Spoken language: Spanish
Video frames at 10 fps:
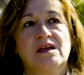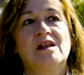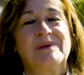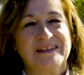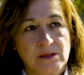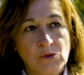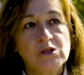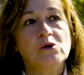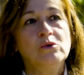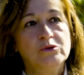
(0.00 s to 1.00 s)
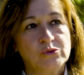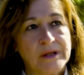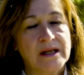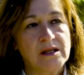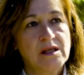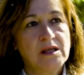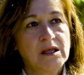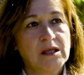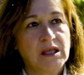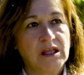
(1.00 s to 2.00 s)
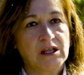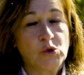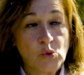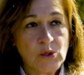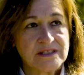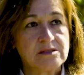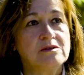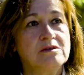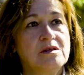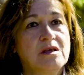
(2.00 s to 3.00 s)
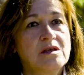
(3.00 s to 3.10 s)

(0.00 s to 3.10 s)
el patrimonio cultural eh, nuestro,